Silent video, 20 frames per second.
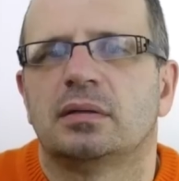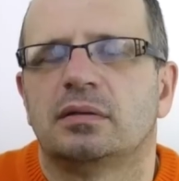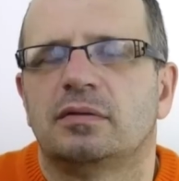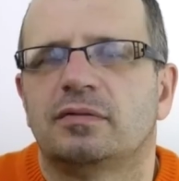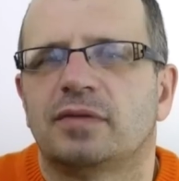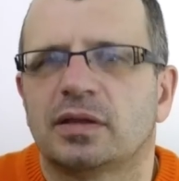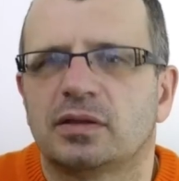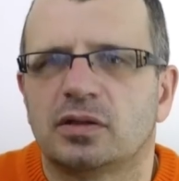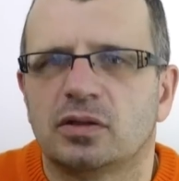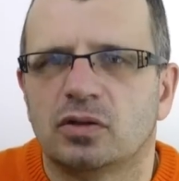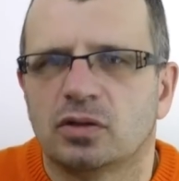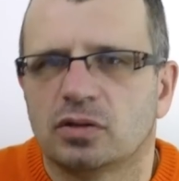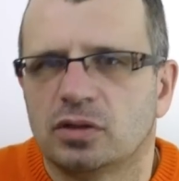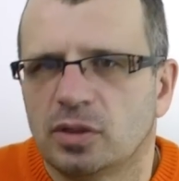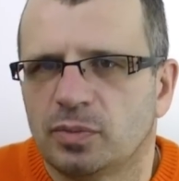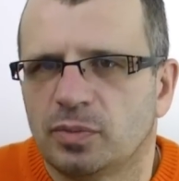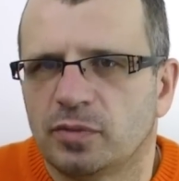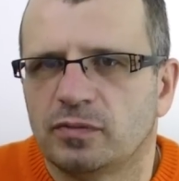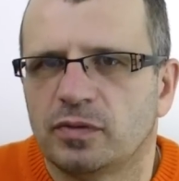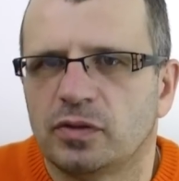dwa
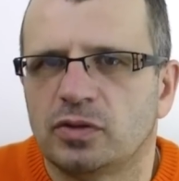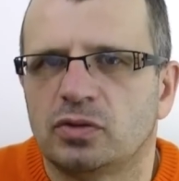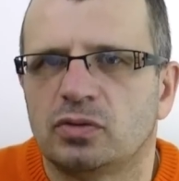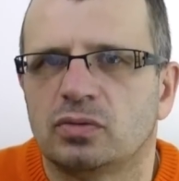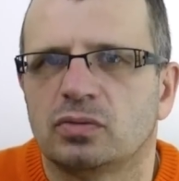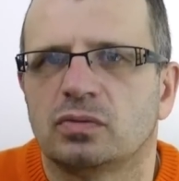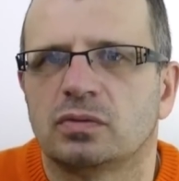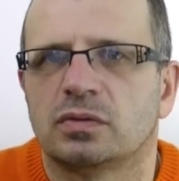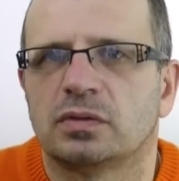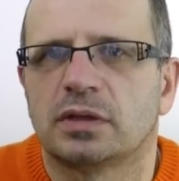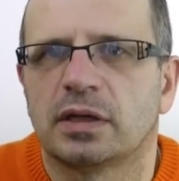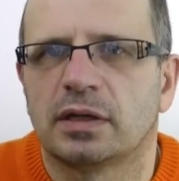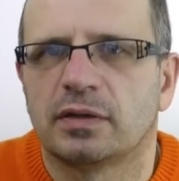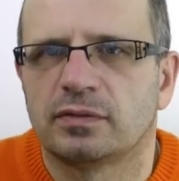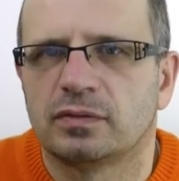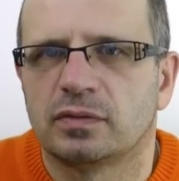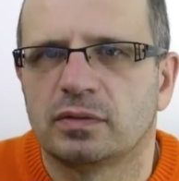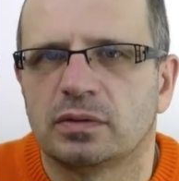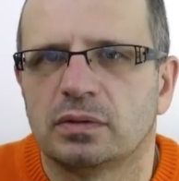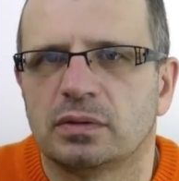tygodnie po wejściu
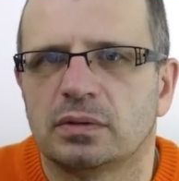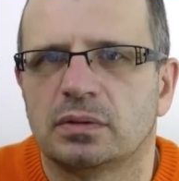ustawy